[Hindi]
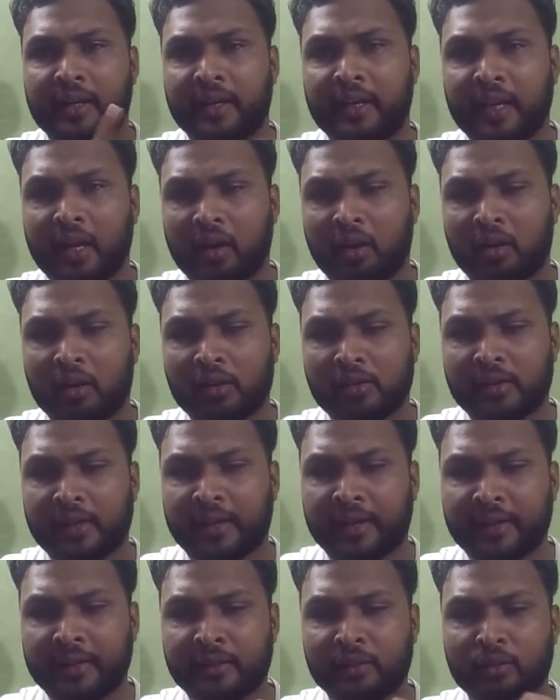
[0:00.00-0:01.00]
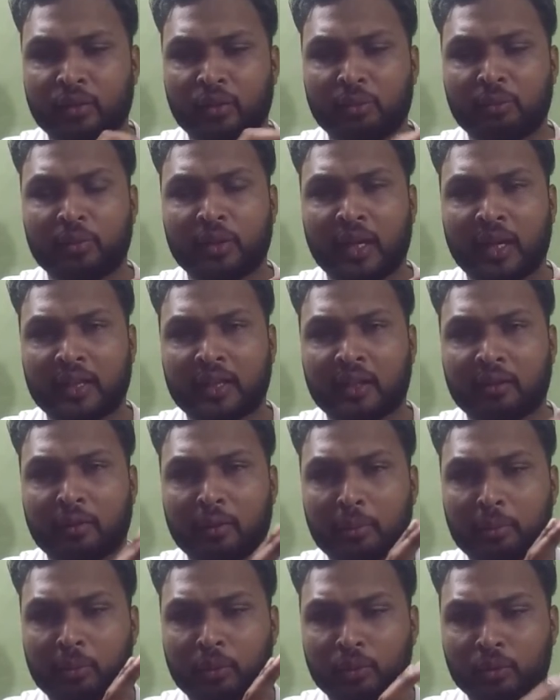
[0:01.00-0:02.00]
ठीक है और सेकंड जो मिला था
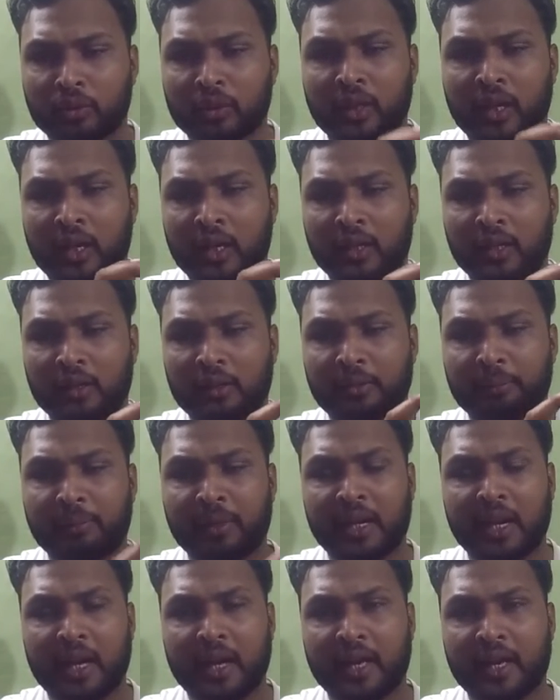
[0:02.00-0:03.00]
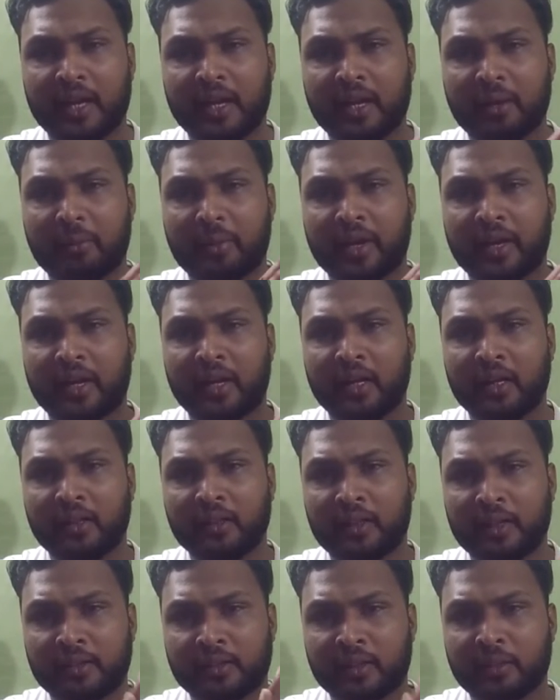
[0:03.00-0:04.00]
वो भूतरा मिला है हमारा
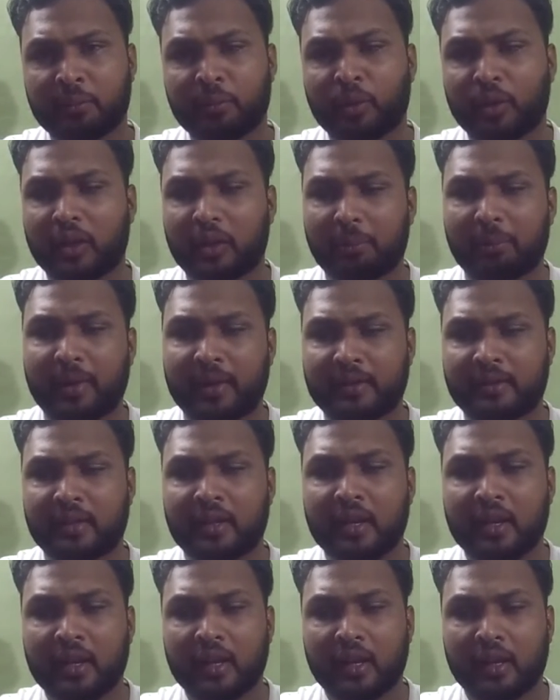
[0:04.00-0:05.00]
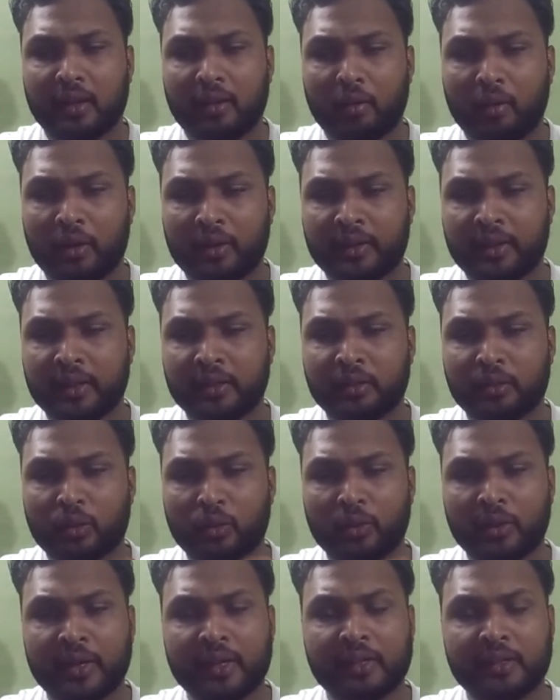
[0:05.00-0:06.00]
नरसिंहपुर के पास और ये
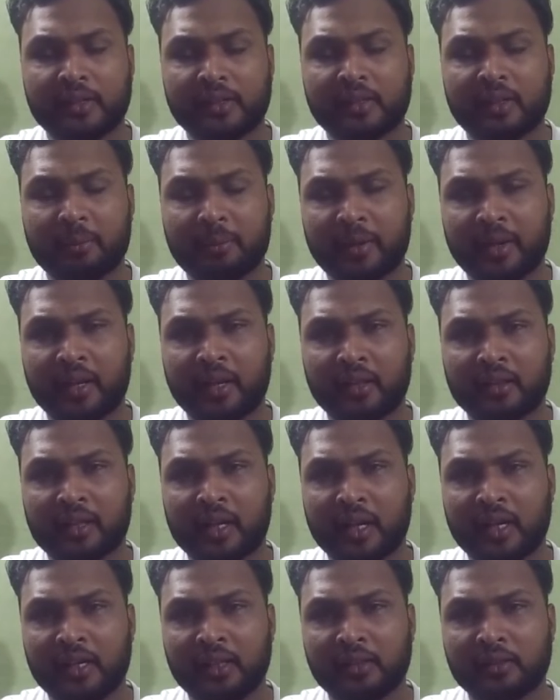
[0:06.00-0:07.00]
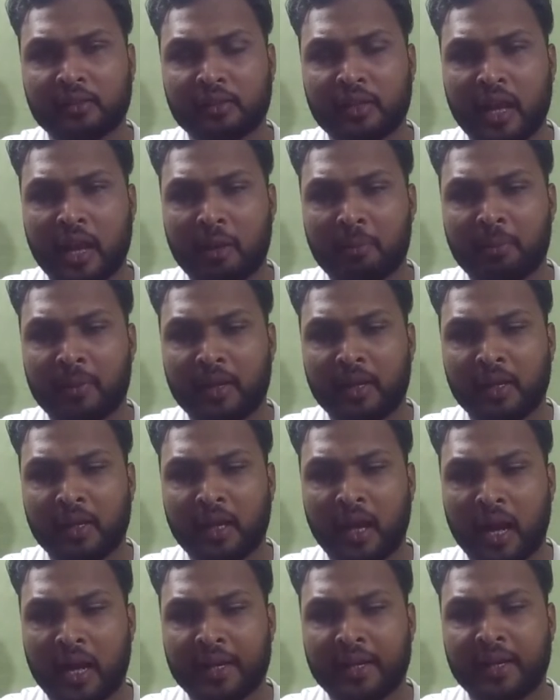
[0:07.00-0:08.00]
स्टोन एज के समय का था यहाँ पे
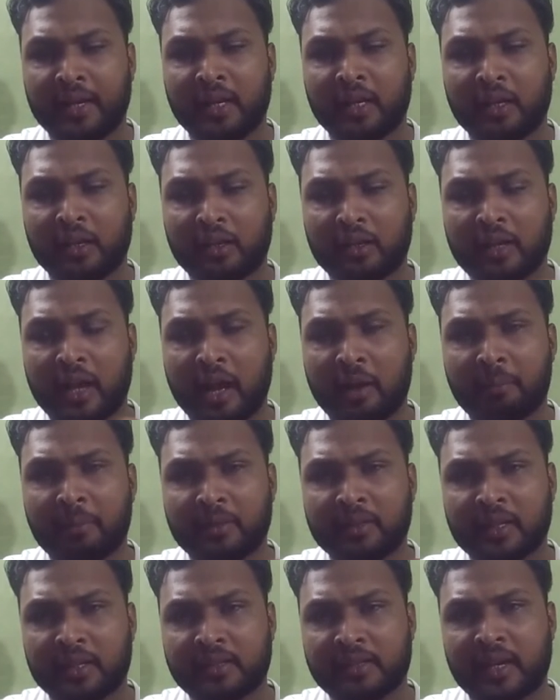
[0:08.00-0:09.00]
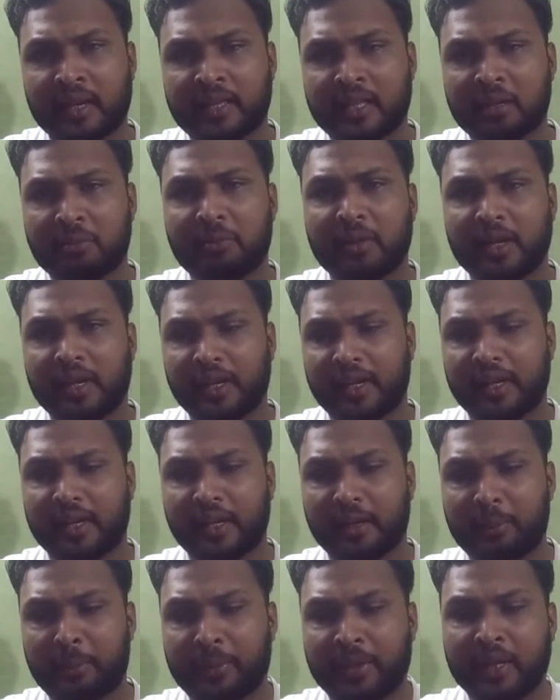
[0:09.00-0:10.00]
खाने यहाँ पे संसाधन मिले हैं
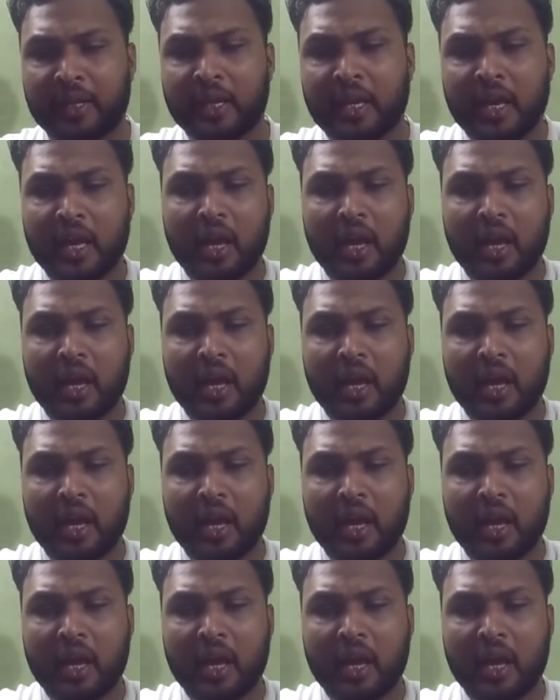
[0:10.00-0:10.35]
हमें